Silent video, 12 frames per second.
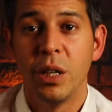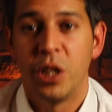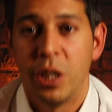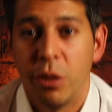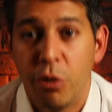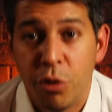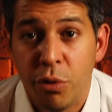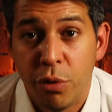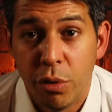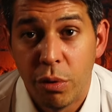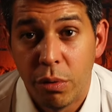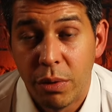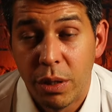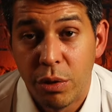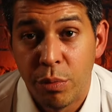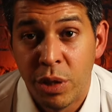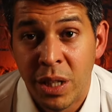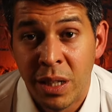Je, je, je
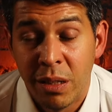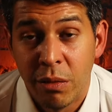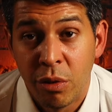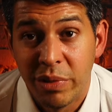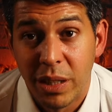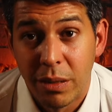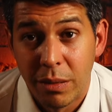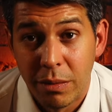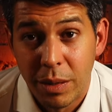me tiens comme ça.